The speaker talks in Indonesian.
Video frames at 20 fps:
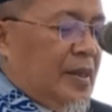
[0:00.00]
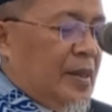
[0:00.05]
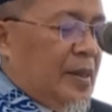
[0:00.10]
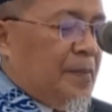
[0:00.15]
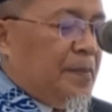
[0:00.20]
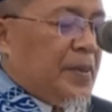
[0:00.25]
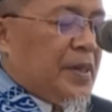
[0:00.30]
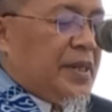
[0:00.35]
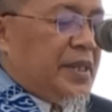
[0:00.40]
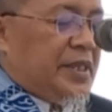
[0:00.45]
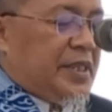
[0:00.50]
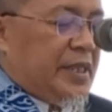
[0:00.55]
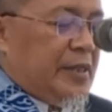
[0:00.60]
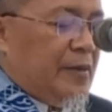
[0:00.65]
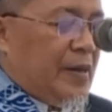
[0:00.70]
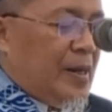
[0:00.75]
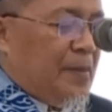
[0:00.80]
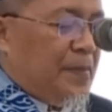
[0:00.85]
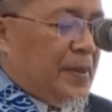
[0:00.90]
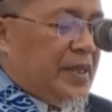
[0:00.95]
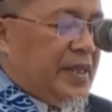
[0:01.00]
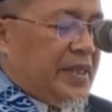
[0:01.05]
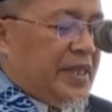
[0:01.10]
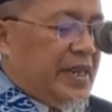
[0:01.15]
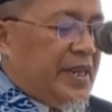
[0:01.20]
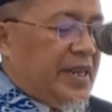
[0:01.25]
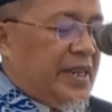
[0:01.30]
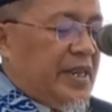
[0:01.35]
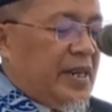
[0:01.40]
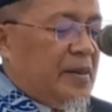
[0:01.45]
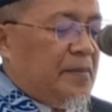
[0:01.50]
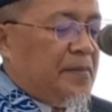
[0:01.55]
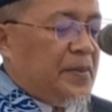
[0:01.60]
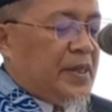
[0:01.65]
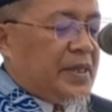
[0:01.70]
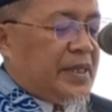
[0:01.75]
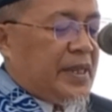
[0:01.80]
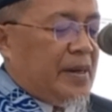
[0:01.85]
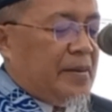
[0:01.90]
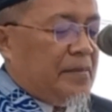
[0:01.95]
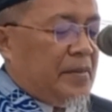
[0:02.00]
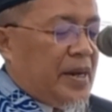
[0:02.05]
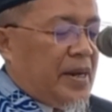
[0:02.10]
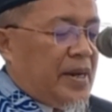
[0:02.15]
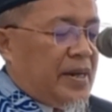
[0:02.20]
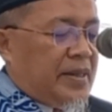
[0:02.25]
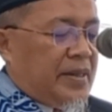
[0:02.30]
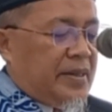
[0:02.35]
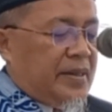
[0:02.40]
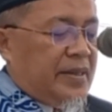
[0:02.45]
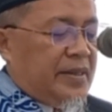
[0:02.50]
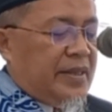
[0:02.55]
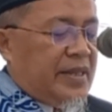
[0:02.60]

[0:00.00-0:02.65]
Peristiwa penting yang pertama